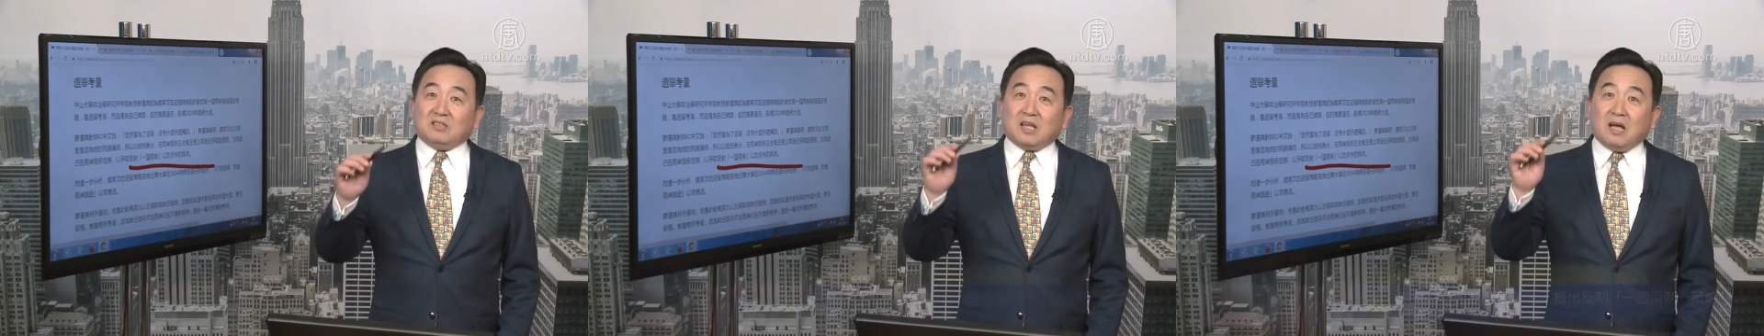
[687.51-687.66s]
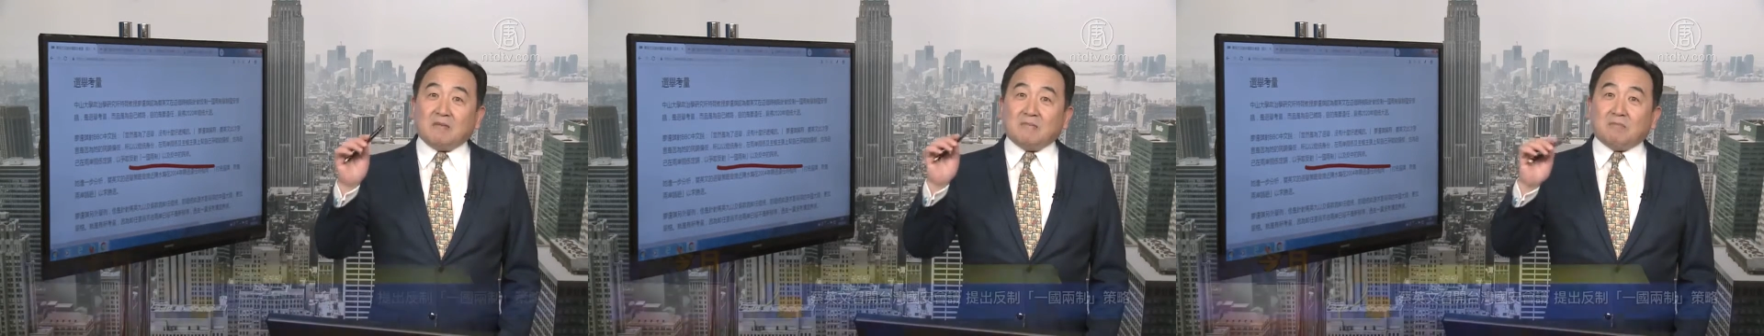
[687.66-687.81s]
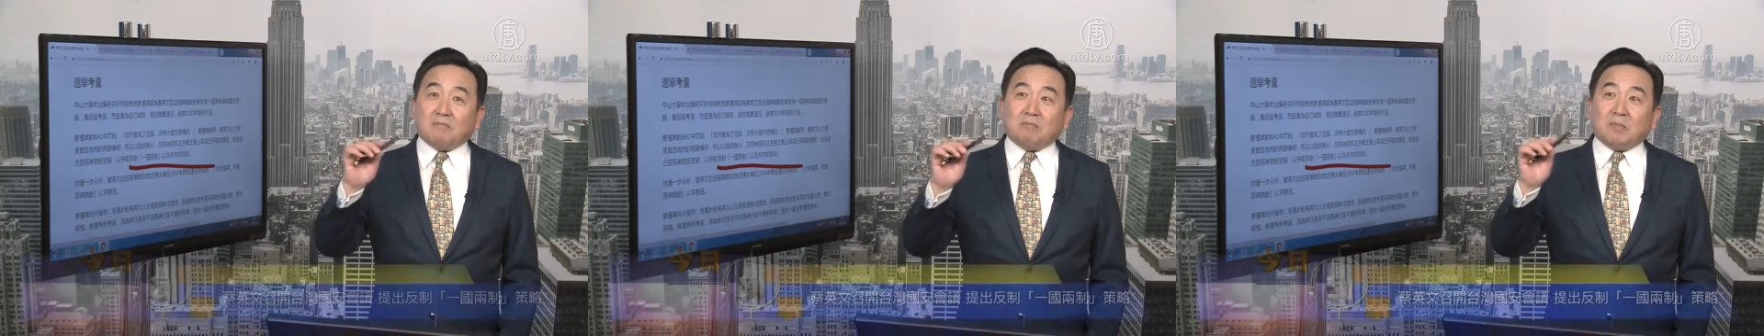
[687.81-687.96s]

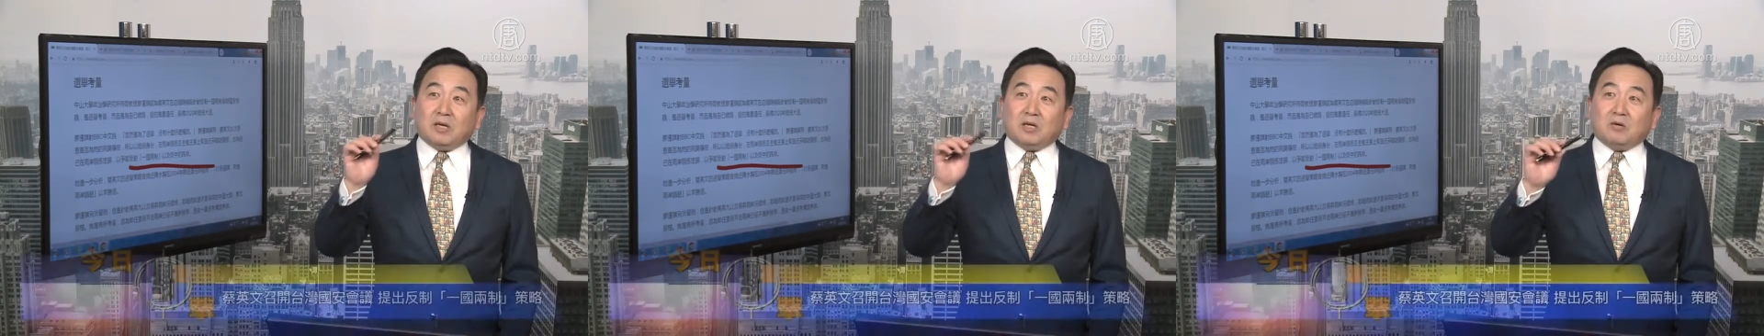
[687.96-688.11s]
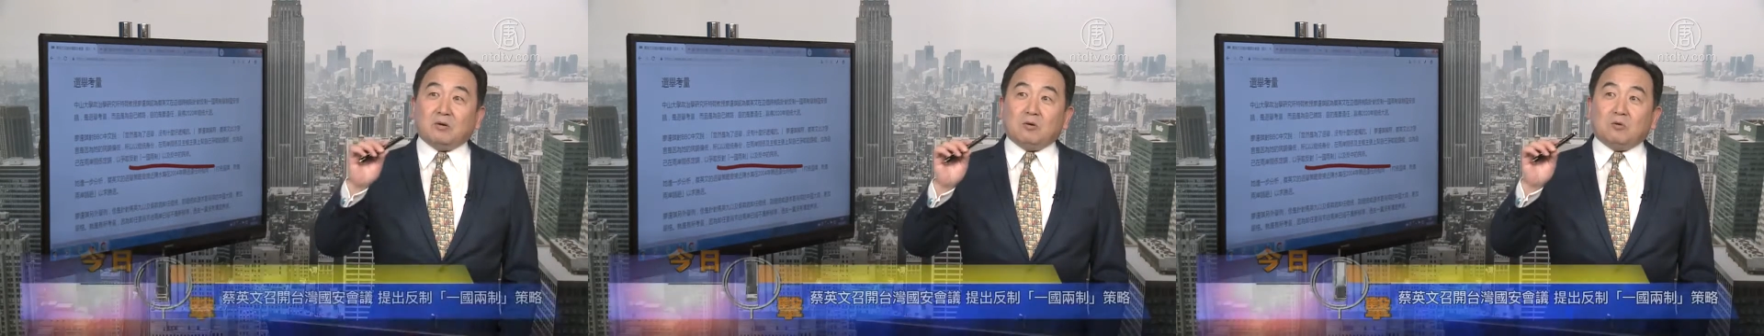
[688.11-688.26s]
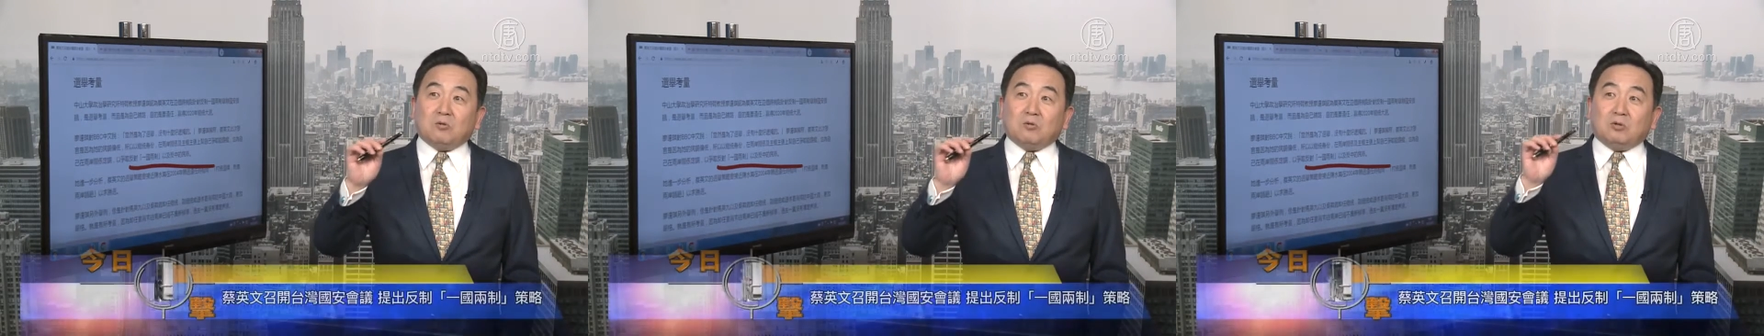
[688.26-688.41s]
他们
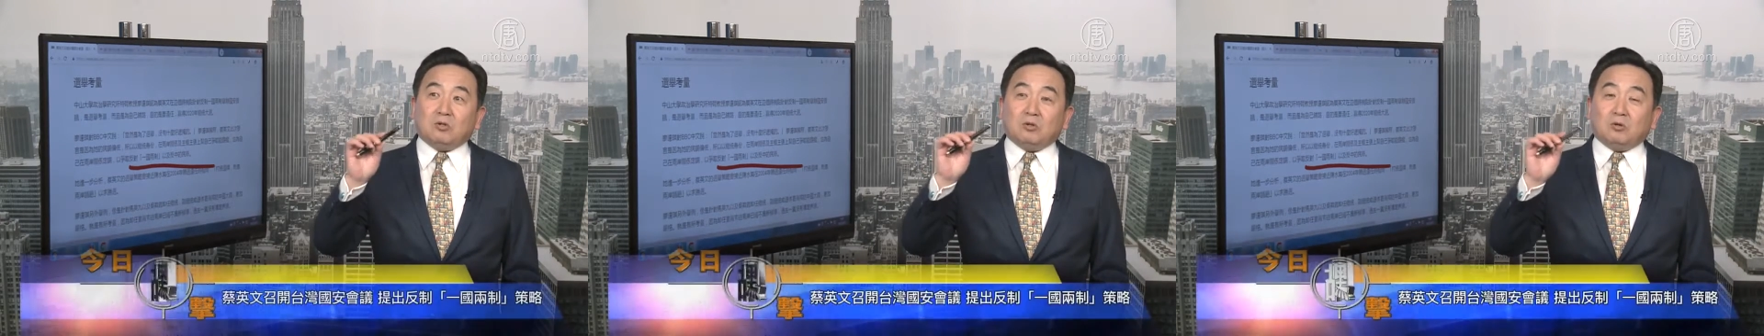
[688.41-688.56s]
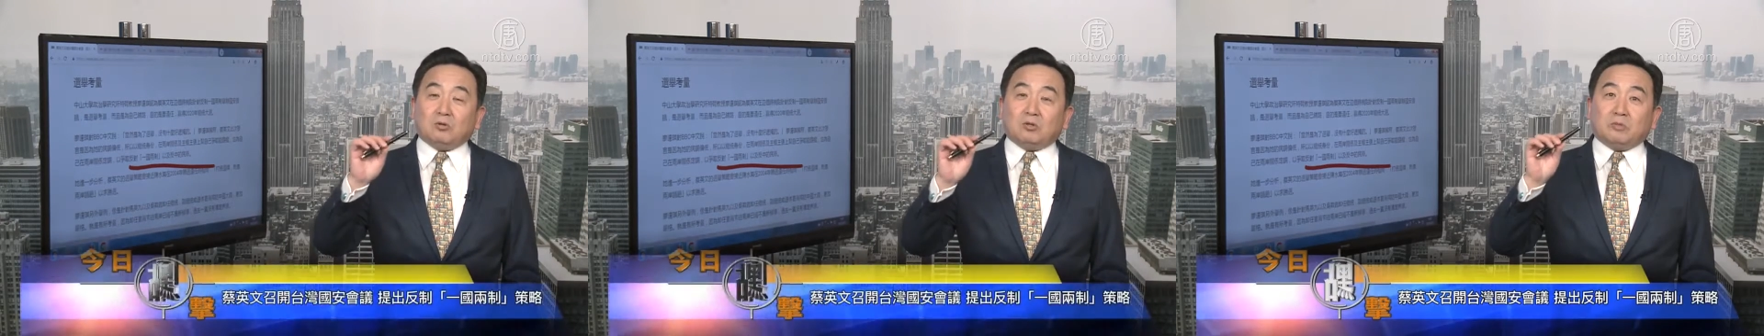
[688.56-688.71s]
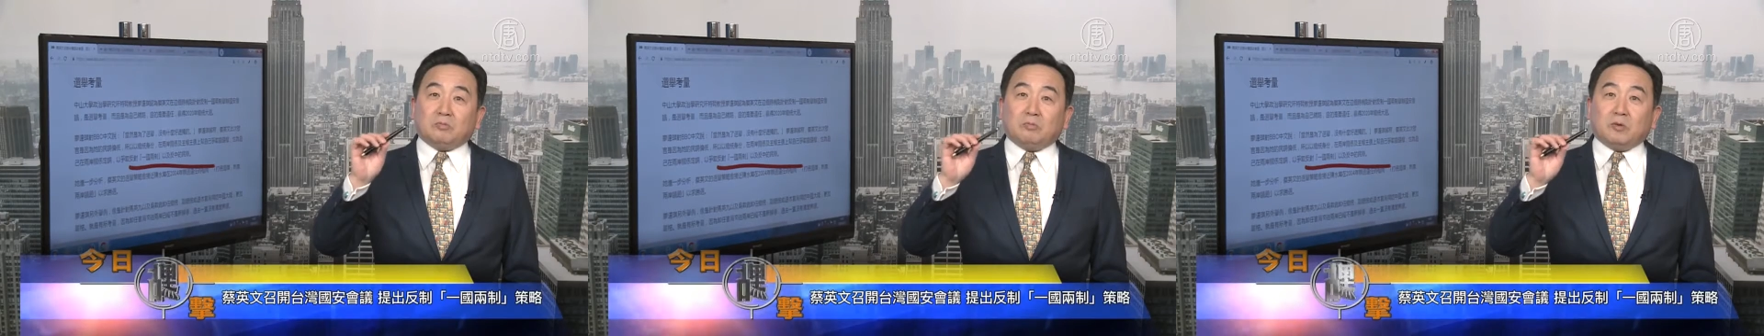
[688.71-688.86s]
背后
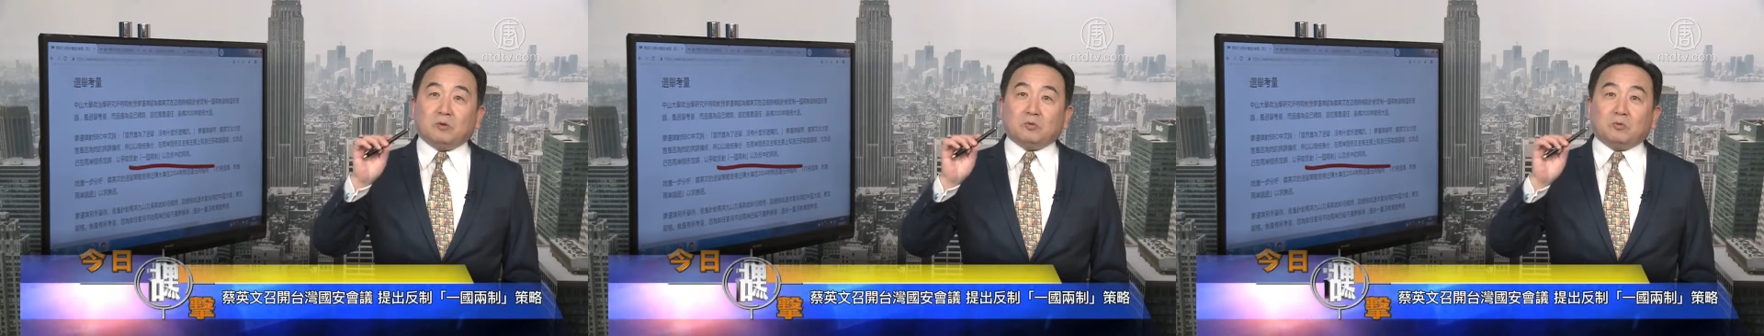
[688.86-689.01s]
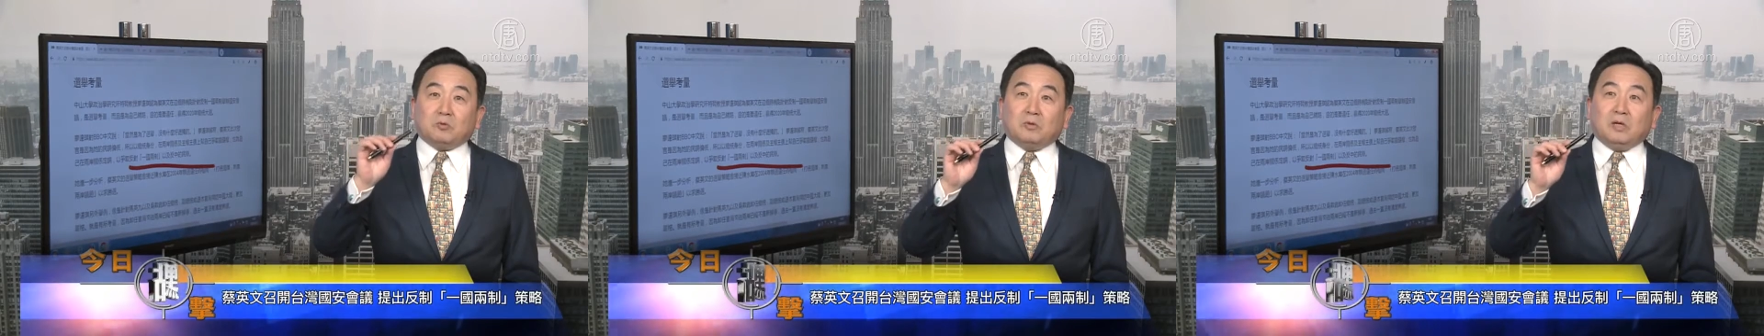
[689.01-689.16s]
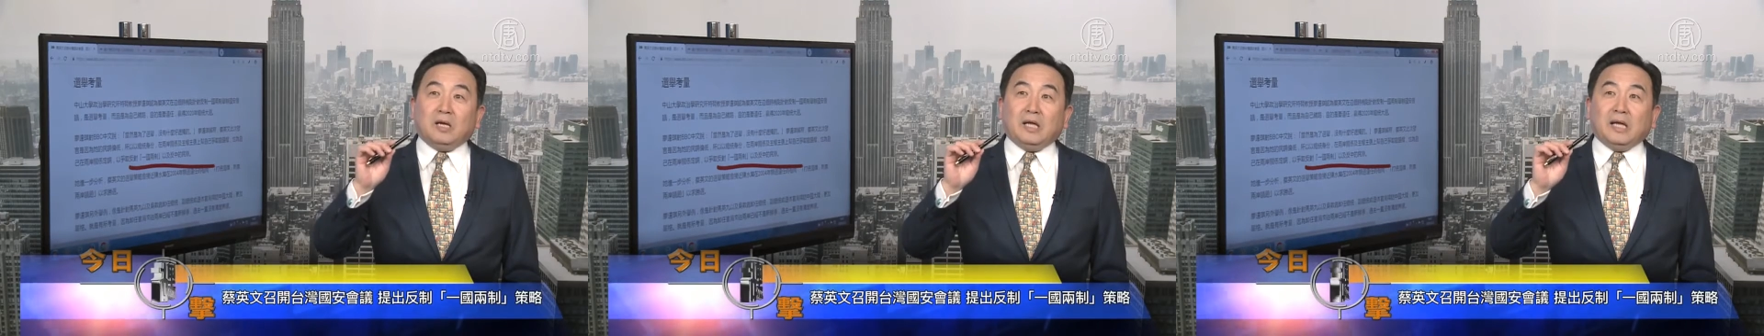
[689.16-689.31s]
有着某
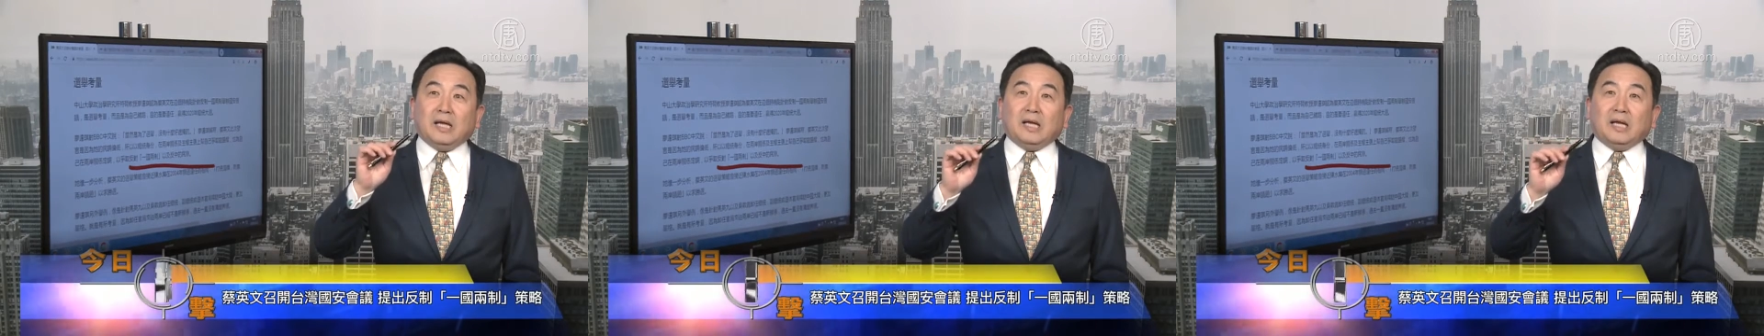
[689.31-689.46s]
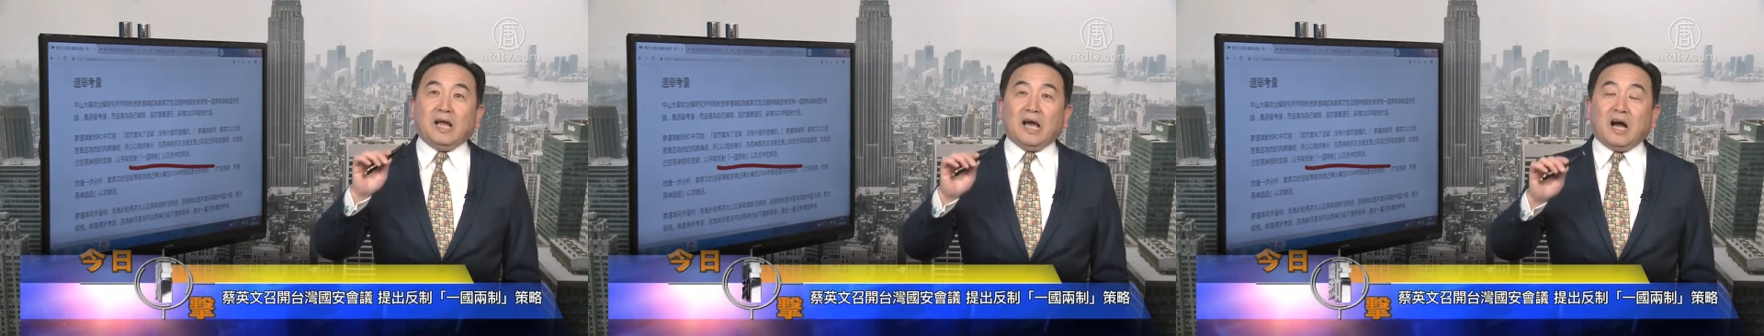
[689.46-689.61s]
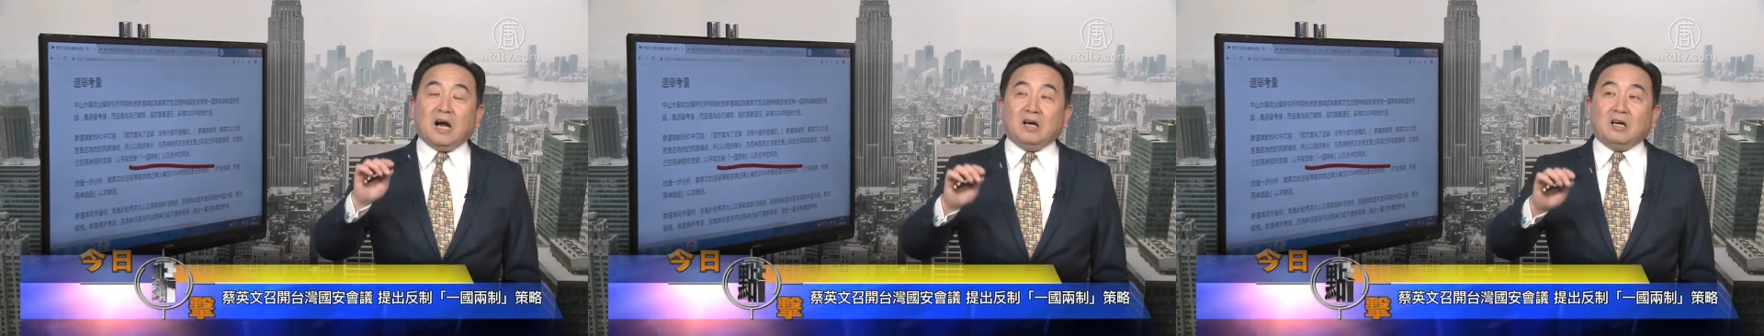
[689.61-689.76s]
种力
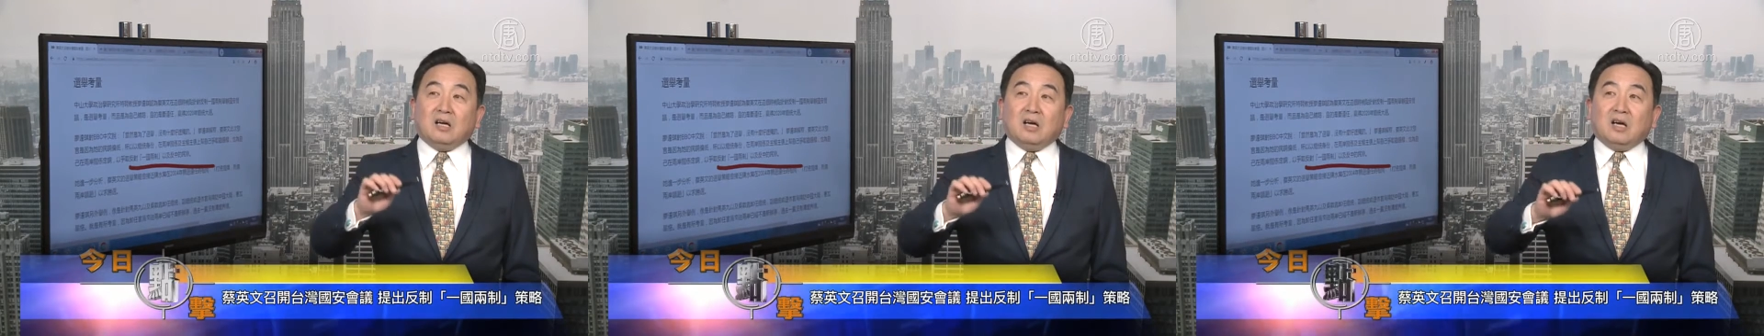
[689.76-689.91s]
量，